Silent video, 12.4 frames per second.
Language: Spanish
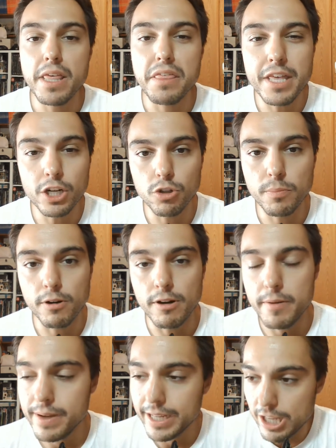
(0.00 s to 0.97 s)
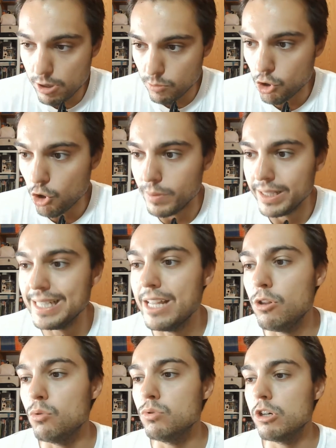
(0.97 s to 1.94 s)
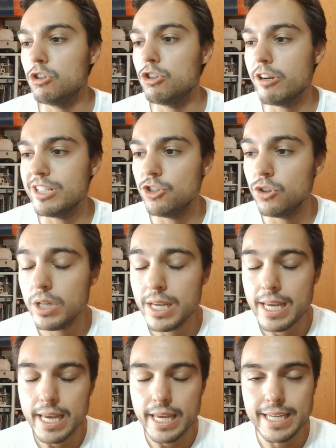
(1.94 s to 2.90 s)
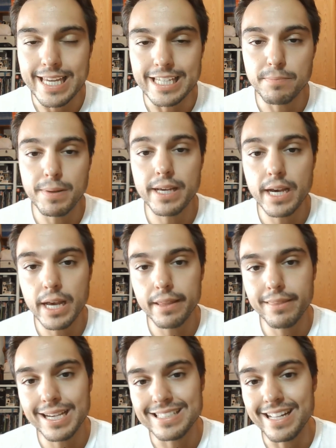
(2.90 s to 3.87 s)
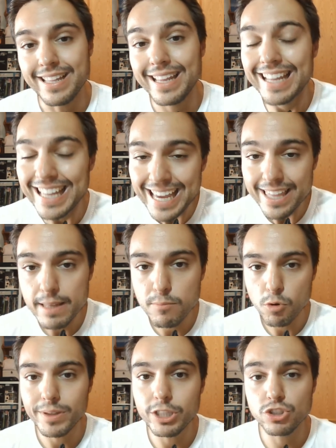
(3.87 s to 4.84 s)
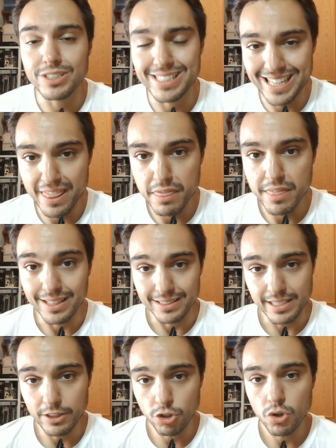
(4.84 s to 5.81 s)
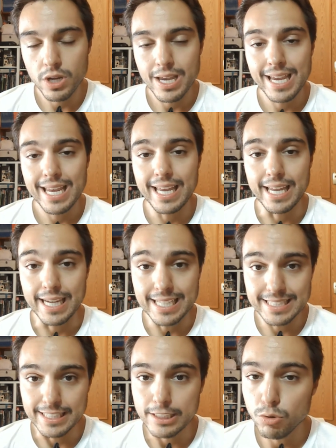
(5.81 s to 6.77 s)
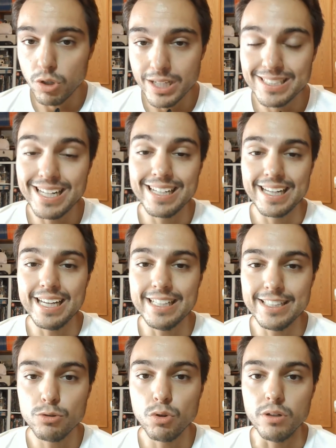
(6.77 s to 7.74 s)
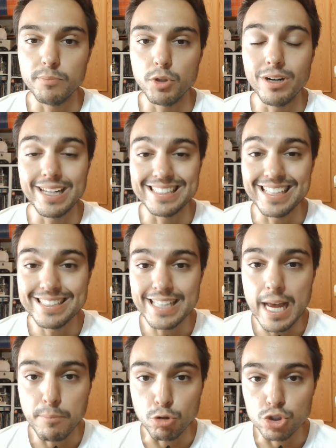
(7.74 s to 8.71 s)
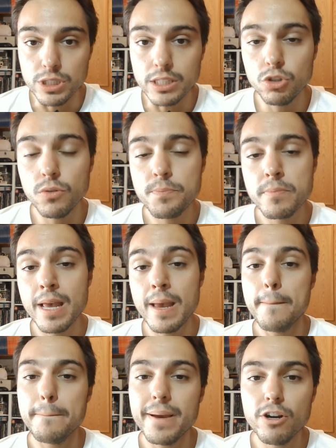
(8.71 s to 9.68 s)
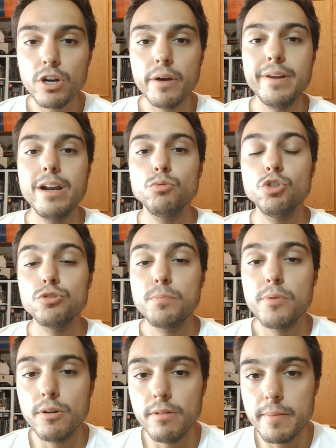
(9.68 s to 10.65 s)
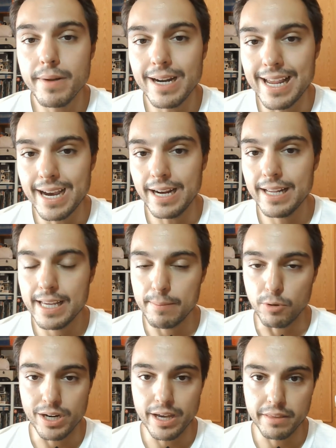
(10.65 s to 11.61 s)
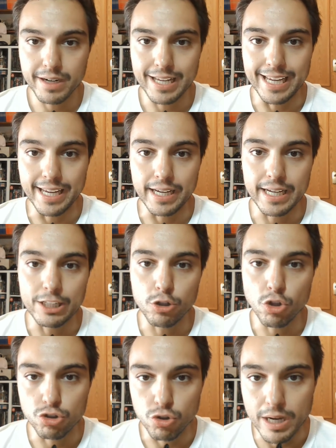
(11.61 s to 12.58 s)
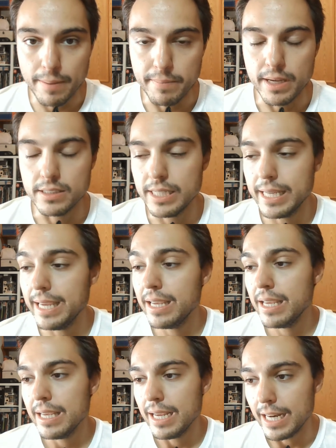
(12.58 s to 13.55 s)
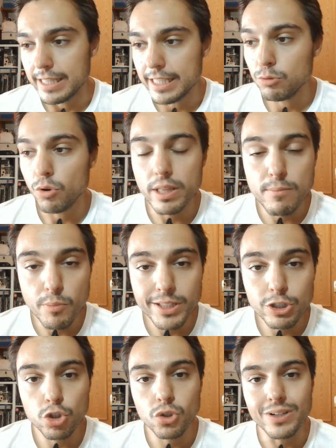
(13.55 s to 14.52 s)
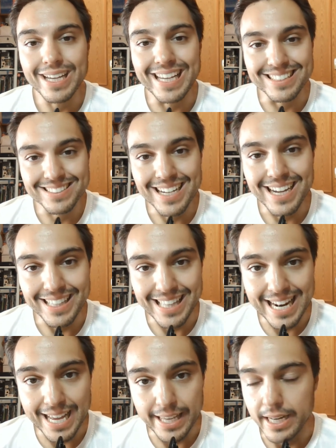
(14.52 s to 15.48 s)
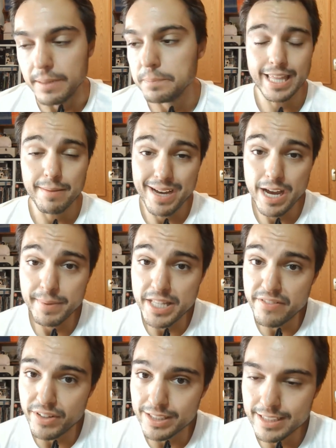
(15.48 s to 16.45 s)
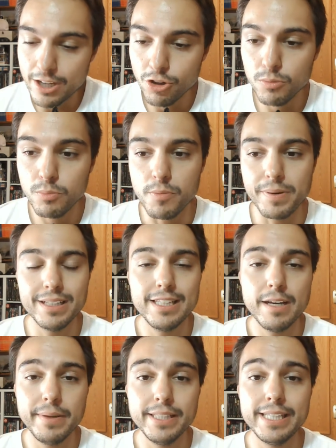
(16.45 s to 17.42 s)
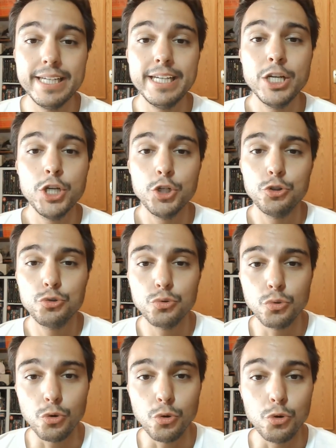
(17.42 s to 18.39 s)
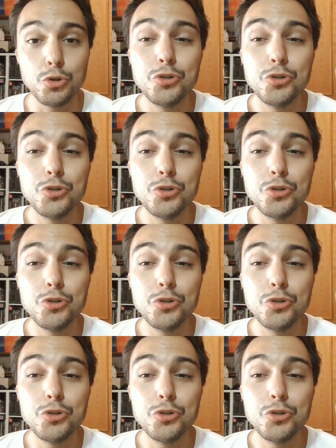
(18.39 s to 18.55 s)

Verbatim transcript: ciertos problemas, que ya lo hemos comentado alguna que otra ocasión, y explica a Zack Snyder que de momento se están centrando en ese título. Ese es el título por el que están apostando pero que habría algunos problemas legales que podrían hacer que, todo esto cambie. Así que el título de momento está en el aire. Además ha manifestado pues prácticamente su,